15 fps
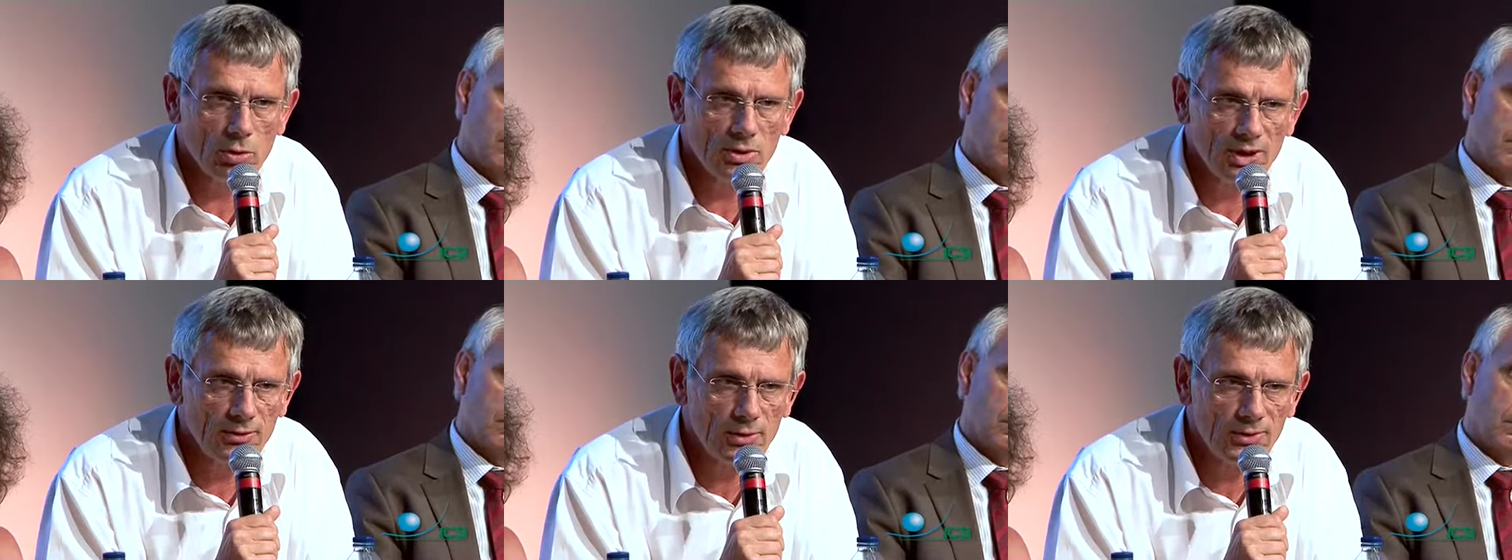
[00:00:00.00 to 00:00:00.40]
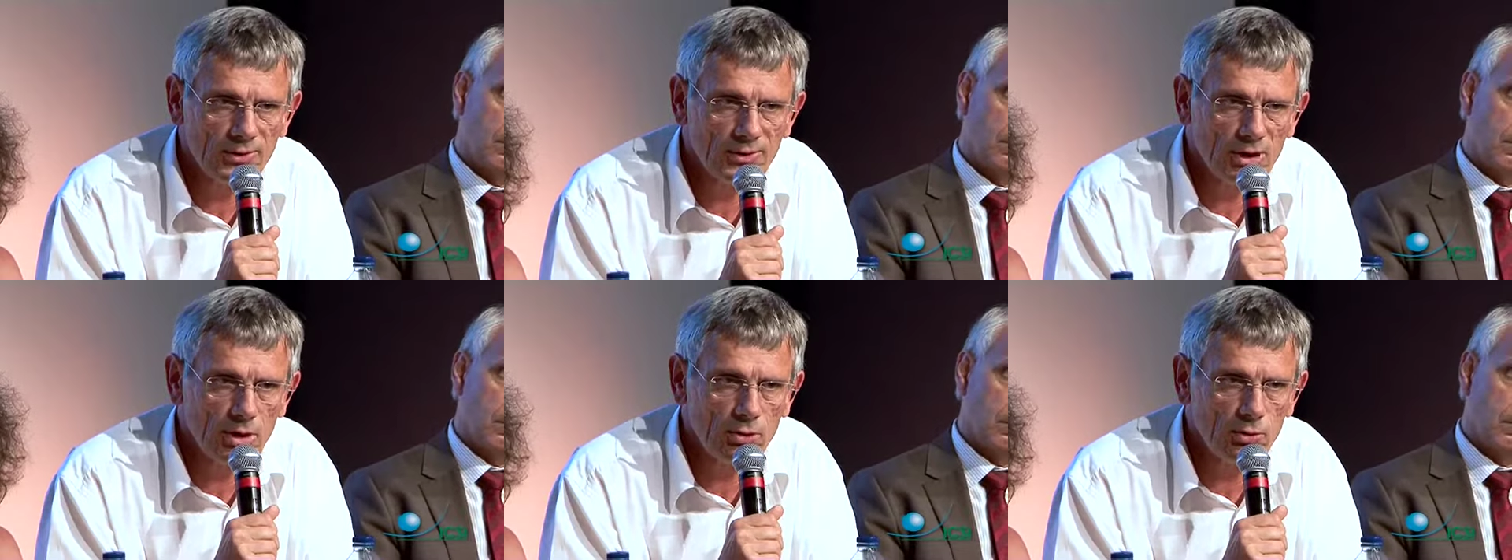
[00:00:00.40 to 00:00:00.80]

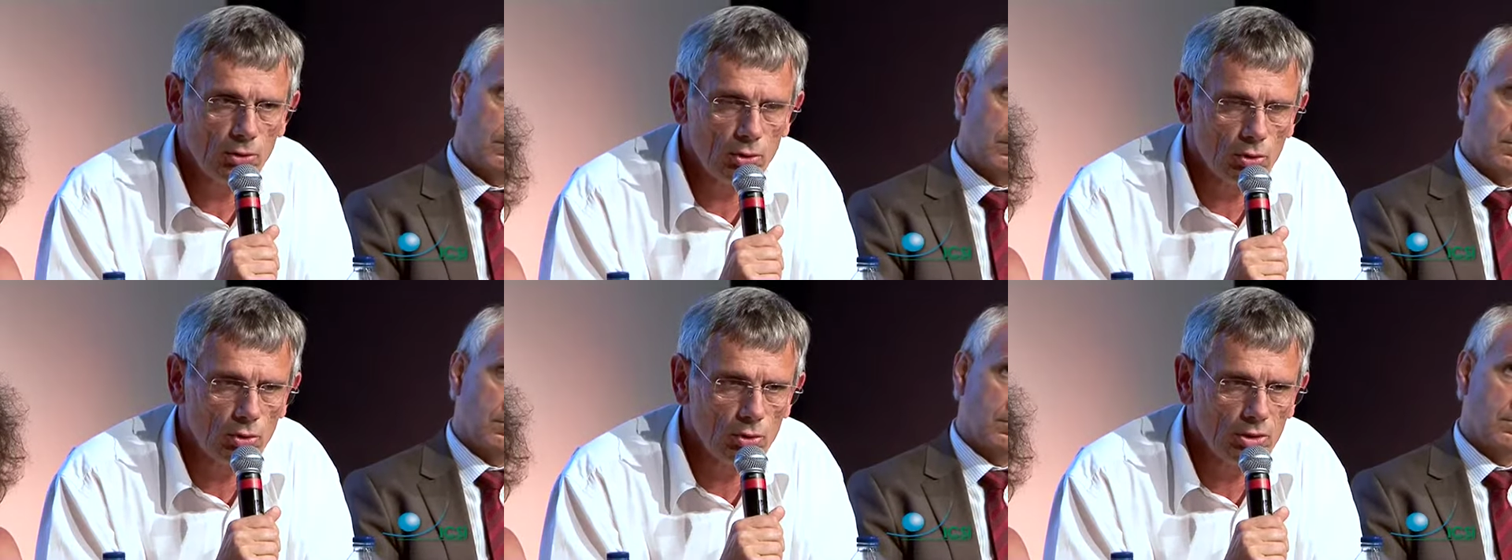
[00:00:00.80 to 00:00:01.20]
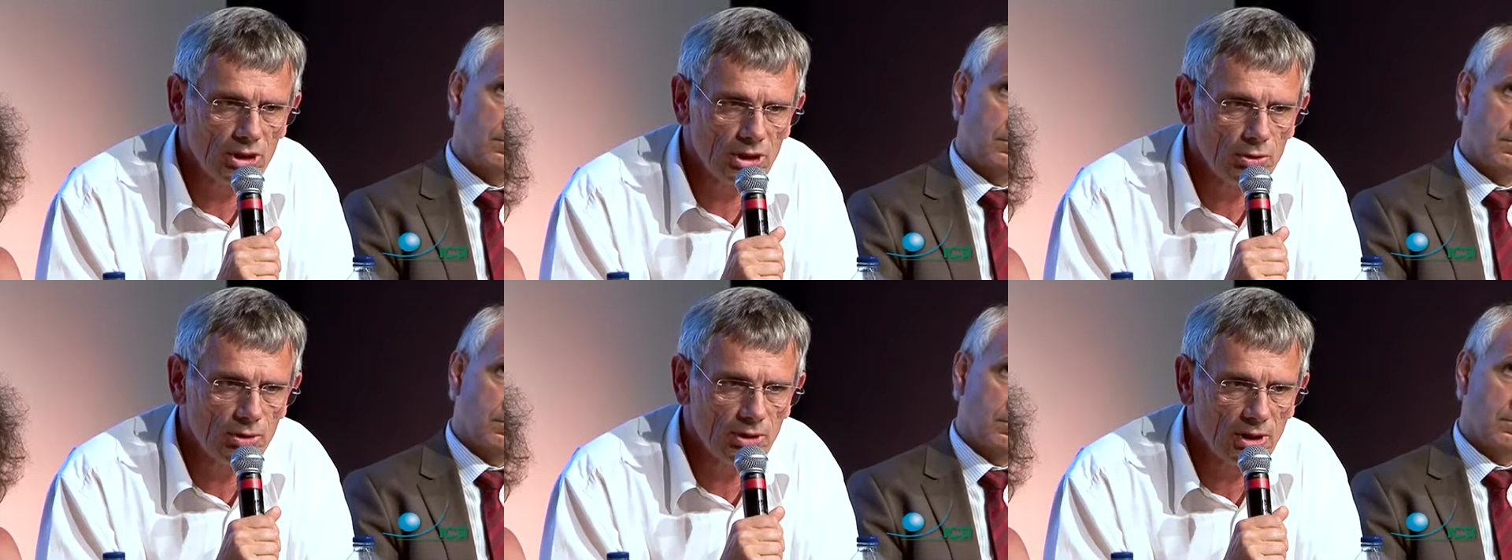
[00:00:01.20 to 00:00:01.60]
d'avancer sur le
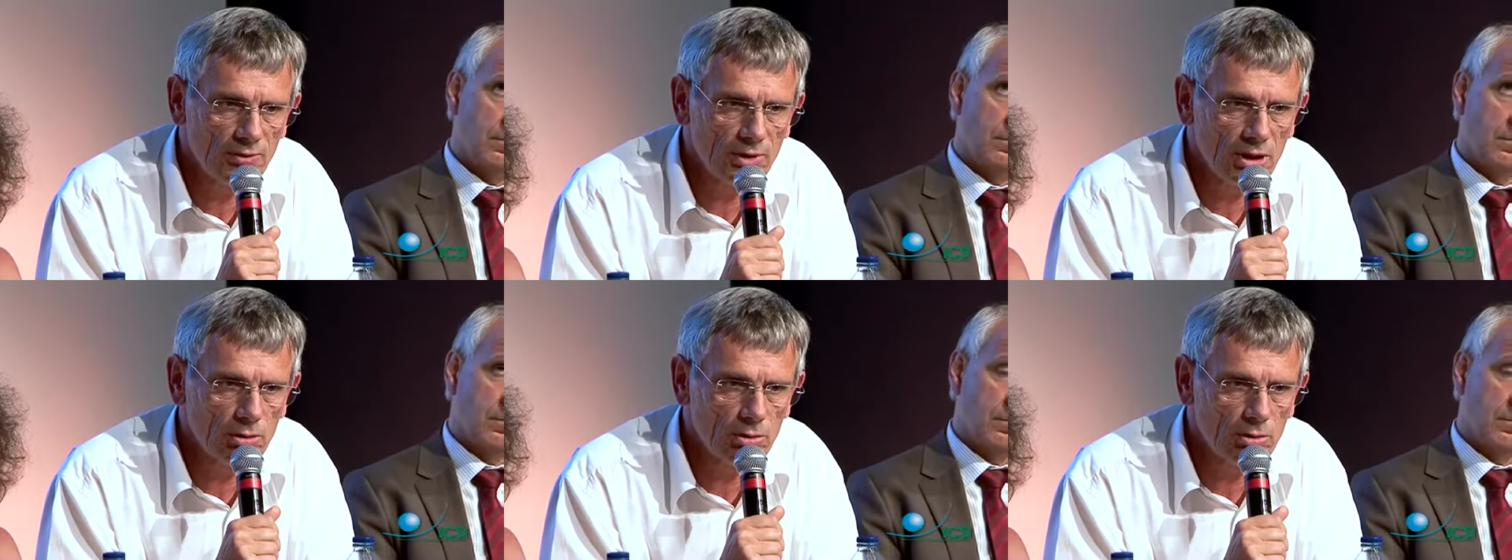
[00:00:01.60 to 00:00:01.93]
concret du travail.